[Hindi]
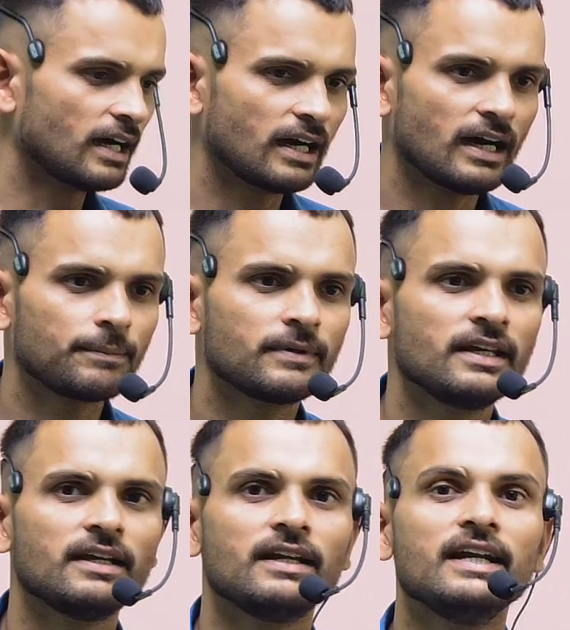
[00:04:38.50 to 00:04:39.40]
आपके
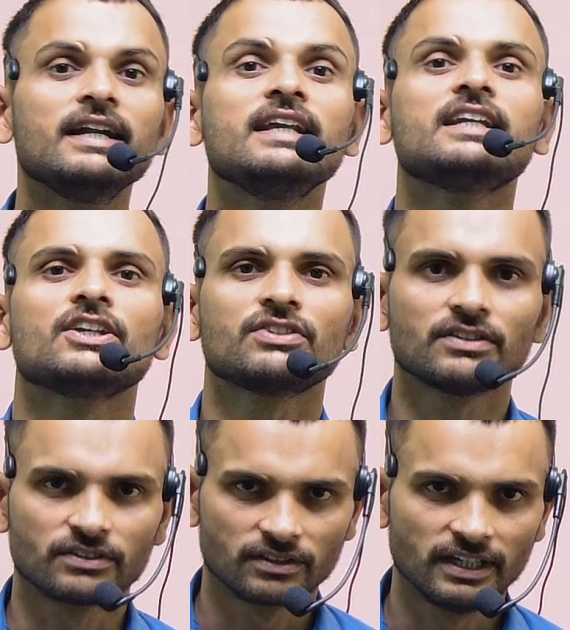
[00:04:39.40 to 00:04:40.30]

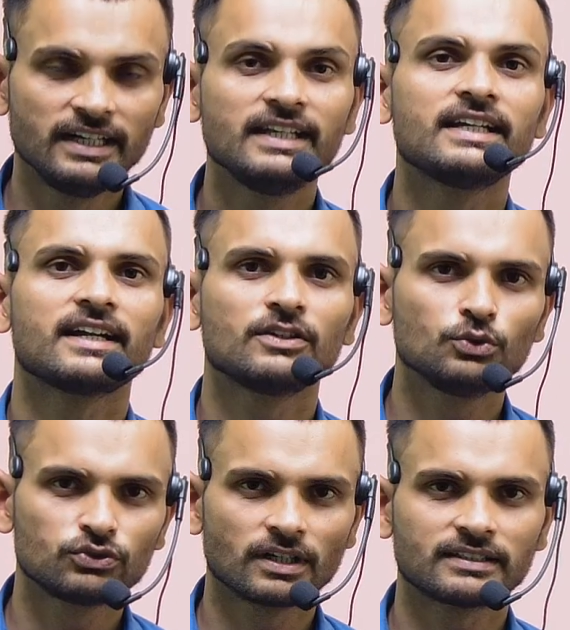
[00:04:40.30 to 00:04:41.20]
इंडिकेशन इंडिकेटर
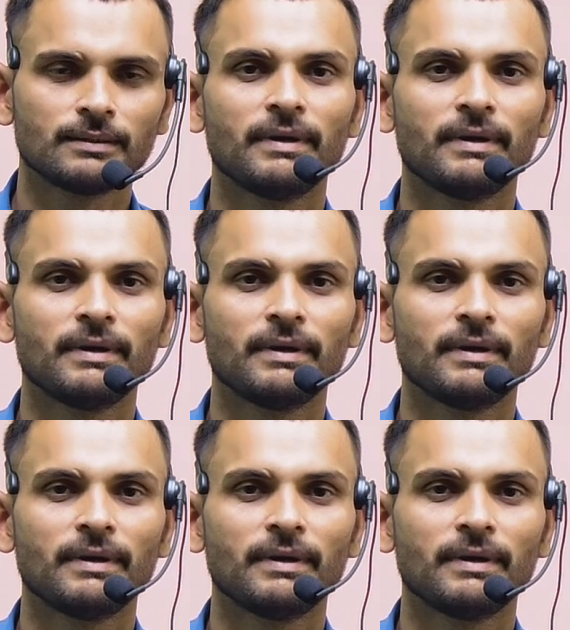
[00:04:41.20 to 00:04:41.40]
यूज़ करते हैं